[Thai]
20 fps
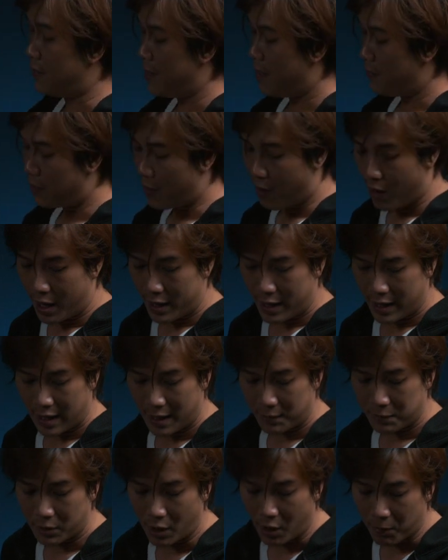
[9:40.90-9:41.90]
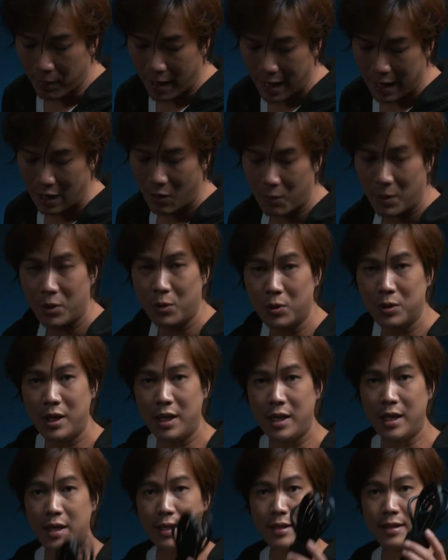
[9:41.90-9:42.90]
บเรียบร้อยนะครับต่อไปเรามาดู
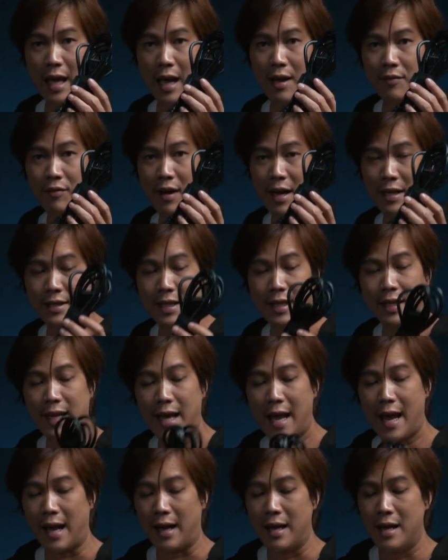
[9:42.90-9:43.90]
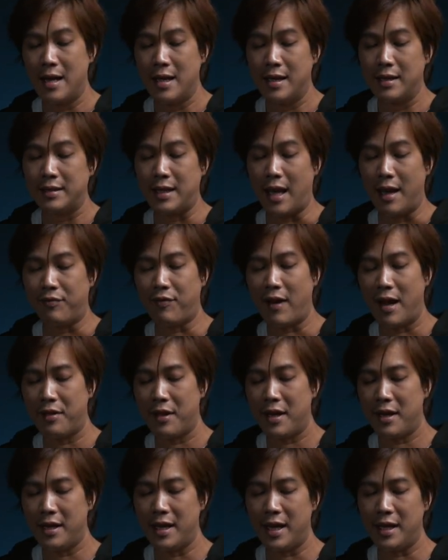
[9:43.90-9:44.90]
ที่สายไฟเส้นแรกสายไฟ
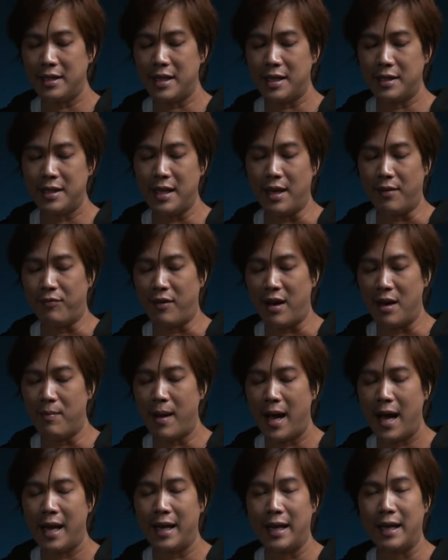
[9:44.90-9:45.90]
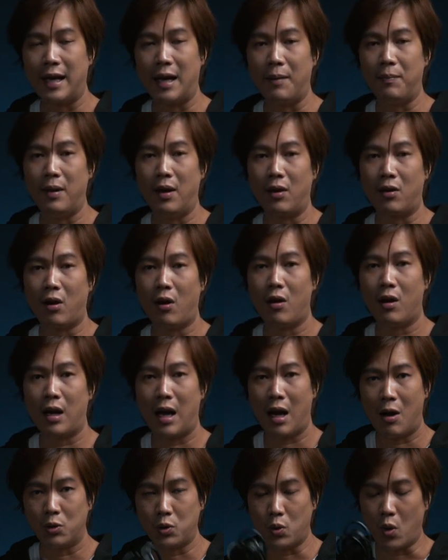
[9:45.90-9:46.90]
เส้นนี้จะเสียบไฟบ้านนะครับแล้วก็
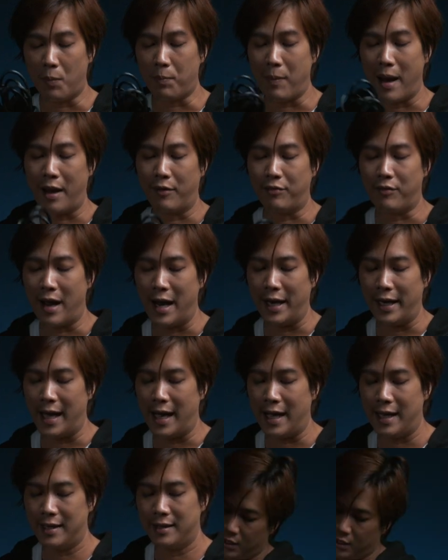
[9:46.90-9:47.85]
เข้าตัวแปลงไฟนะ